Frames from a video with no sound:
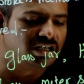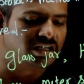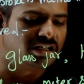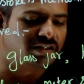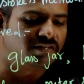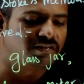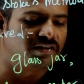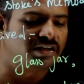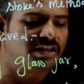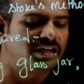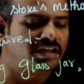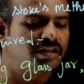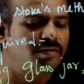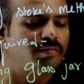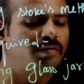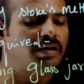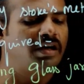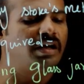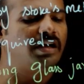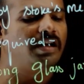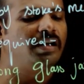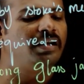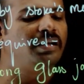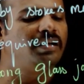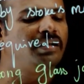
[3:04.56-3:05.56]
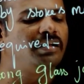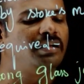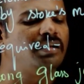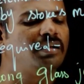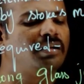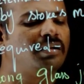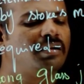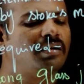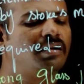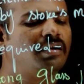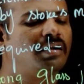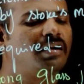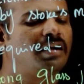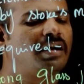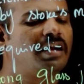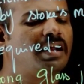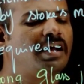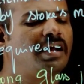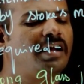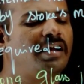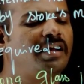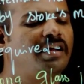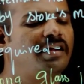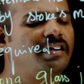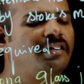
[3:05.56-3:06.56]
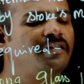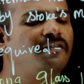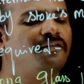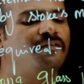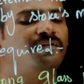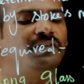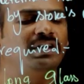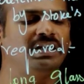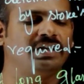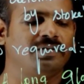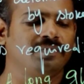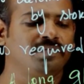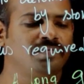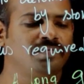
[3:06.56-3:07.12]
டிவைடட் பை நைன் man